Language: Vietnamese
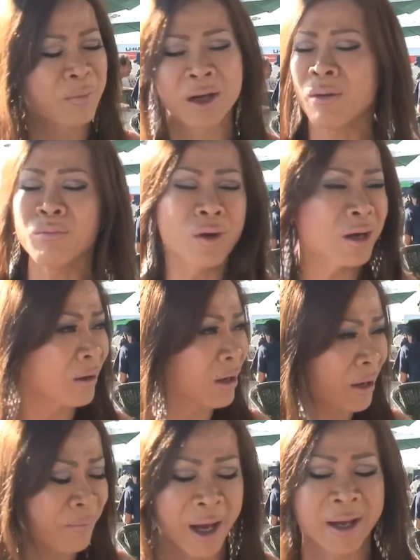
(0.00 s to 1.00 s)
mình không muốn là
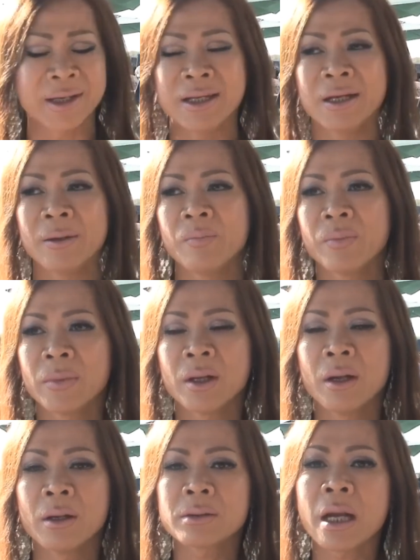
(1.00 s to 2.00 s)
người đã mệt hay gì nữa
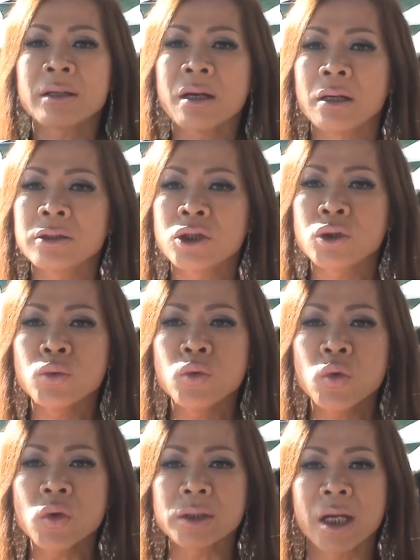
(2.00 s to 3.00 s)
trăn trở
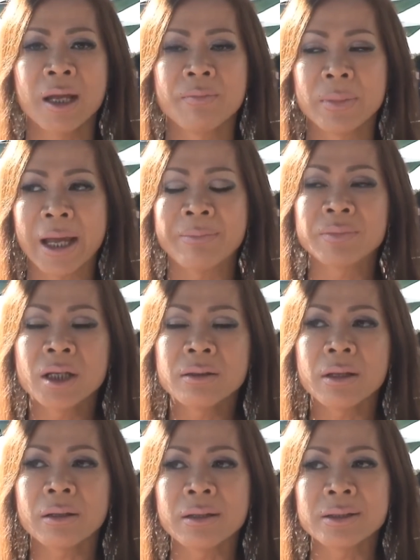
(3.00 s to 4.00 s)
suốt đêm em thức
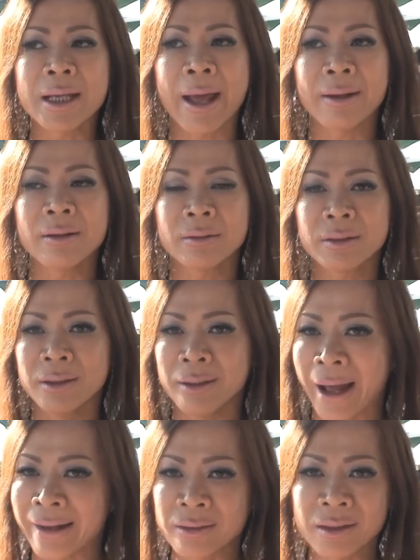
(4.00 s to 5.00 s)
cho tới sáng thì
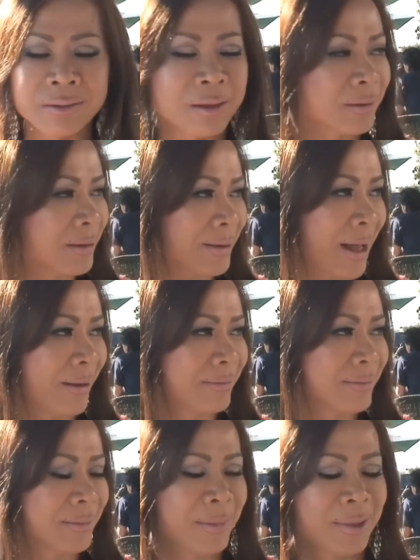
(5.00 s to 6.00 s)
anh thức cho tới sáng
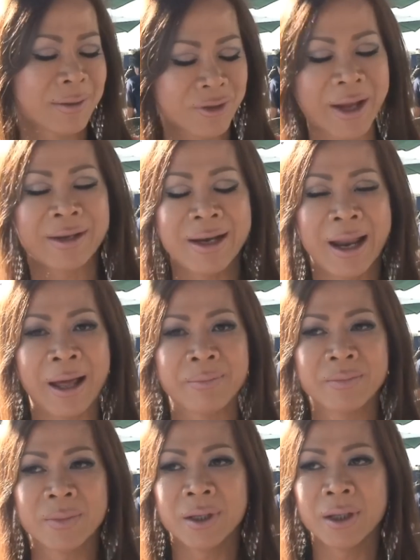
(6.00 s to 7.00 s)
rồi anh đi làm
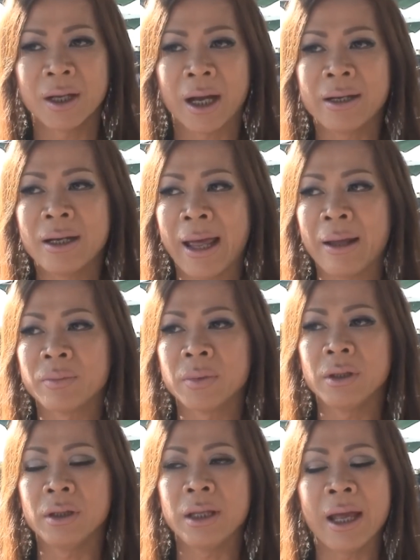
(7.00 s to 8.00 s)
ở đi làm
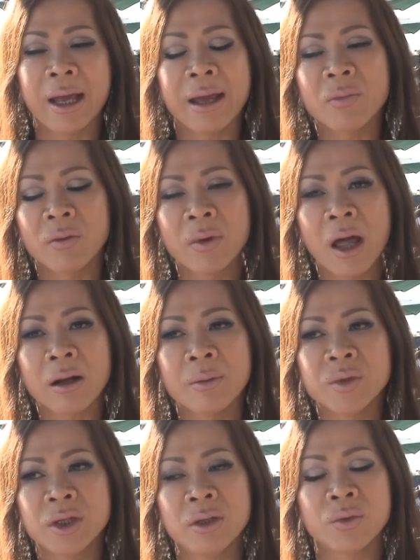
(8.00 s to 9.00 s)
thì về em cũng lo cơm
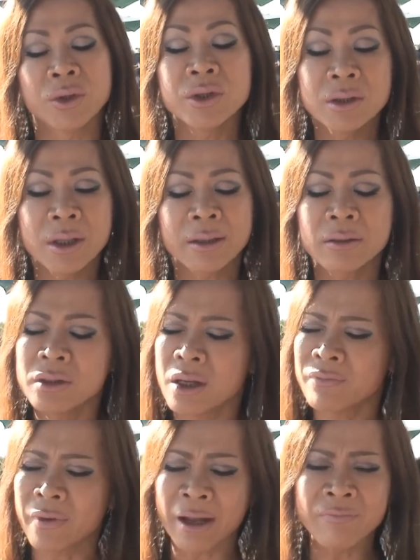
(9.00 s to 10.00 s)
chiều rồi trưa anh trưa
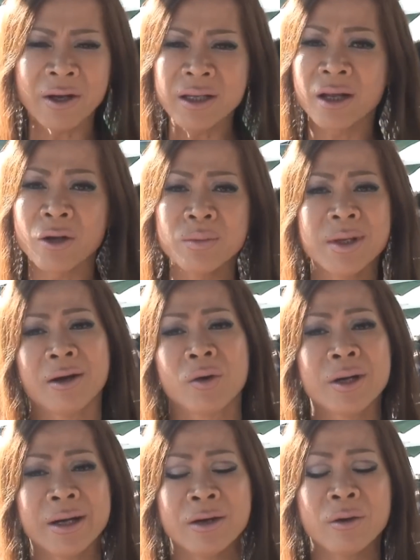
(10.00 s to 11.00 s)
anh, anh vẫn về đúng giờ
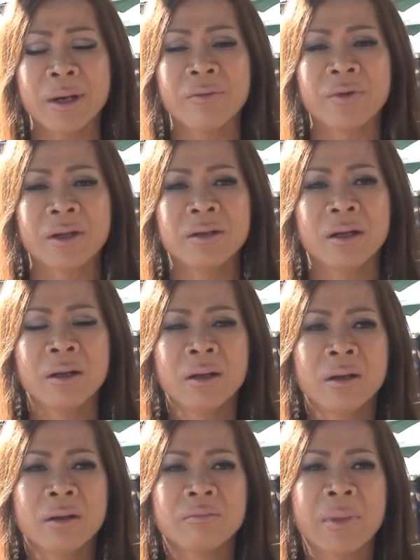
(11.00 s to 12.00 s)
của người anh lúc nào về anh về
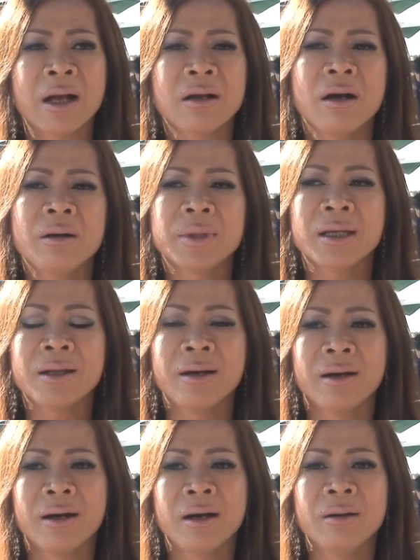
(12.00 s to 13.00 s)
mà ăn cơm thấy
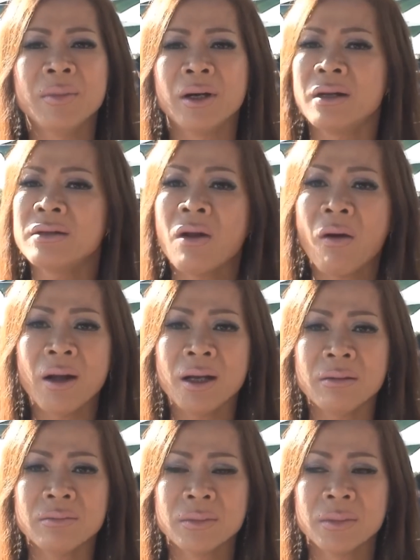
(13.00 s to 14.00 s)
thở ơ mà ít nói
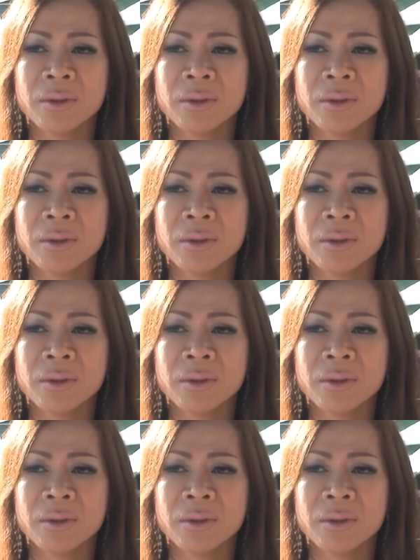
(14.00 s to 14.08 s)
lắm